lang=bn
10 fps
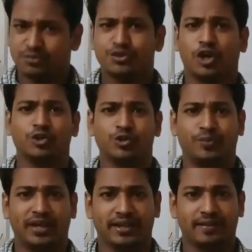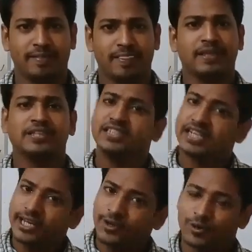একদম সহজ উপায়
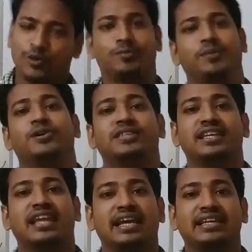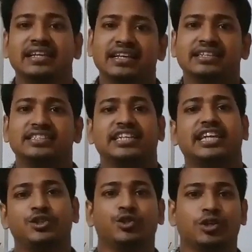যেখানে কোনো বিভক্তি নাই
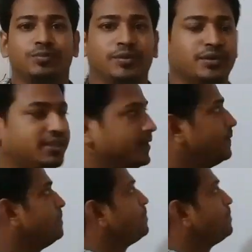সেটাই শূন্য বিভক্তি